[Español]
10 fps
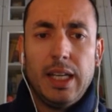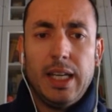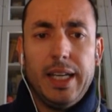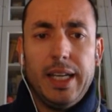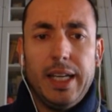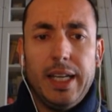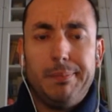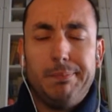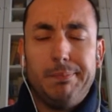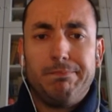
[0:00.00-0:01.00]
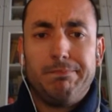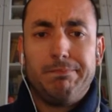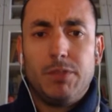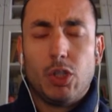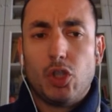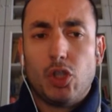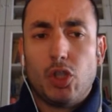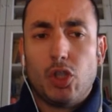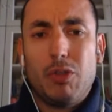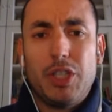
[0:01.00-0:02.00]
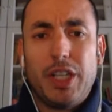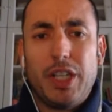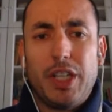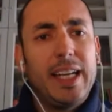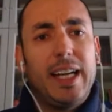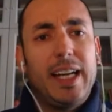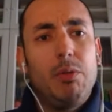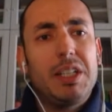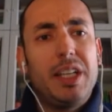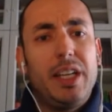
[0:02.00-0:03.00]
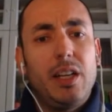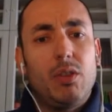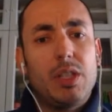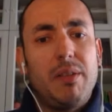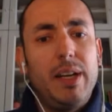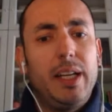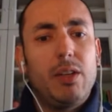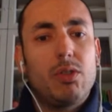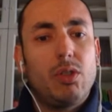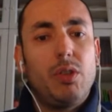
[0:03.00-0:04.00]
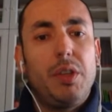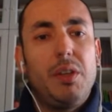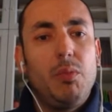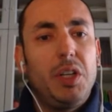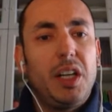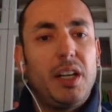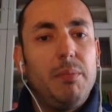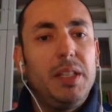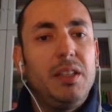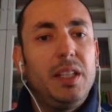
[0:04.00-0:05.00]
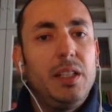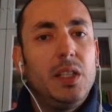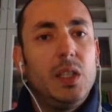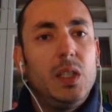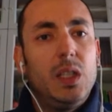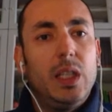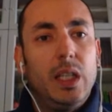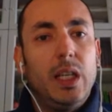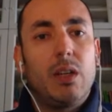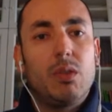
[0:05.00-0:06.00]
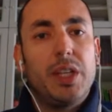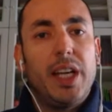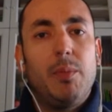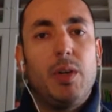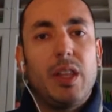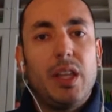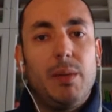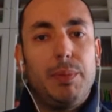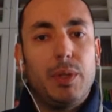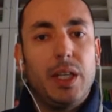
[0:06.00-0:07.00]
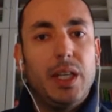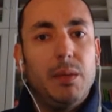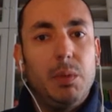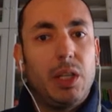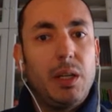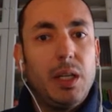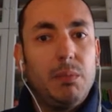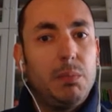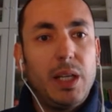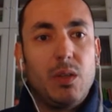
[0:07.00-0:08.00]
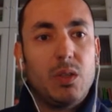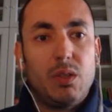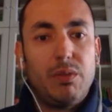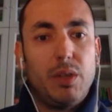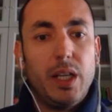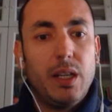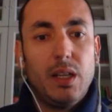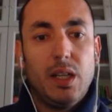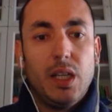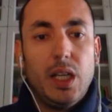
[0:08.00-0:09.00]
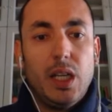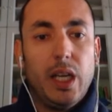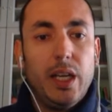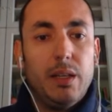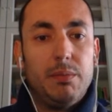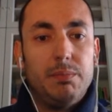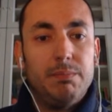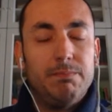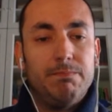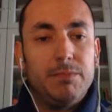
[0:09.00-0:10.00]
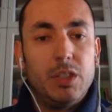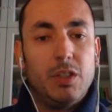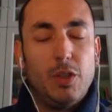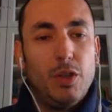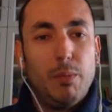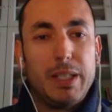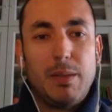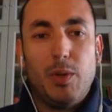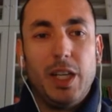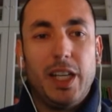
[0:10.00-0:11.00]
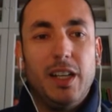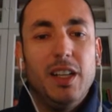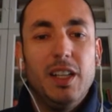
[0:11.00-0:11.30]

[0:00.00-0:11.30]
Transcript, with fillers: Em, nosotros vamos a aconsejar que hagáis una serie de cosas, ¿vale? Que nosotros hicimos y que realmente eh, aconsejamos hacer porque, porque para nosotros fue, eh, mm, lo pasamos genial.